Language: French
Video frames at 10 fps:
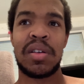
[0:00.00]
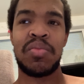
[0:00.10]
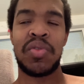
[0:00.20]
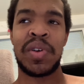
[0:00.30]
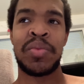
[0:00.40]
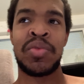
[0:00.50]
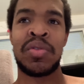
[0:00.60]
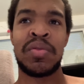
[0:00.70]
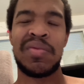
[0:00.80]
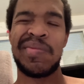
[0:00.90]
Pour
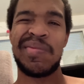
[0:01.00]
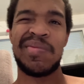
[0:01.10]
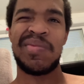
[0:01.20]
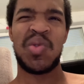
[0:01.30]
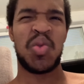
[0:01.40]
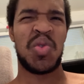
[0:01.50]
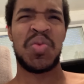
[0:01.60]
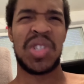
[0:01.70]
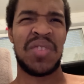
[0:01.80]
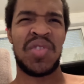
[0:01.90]
vraiment... Toujours le
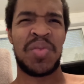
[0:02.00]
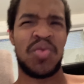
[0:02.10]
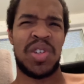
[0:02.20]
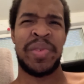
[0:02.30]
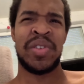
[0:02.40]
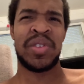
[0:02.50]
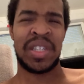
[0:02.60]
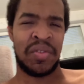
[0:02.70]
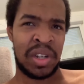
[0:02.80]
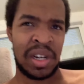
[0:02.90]
mot savoir. Pourquoi je parle de savoir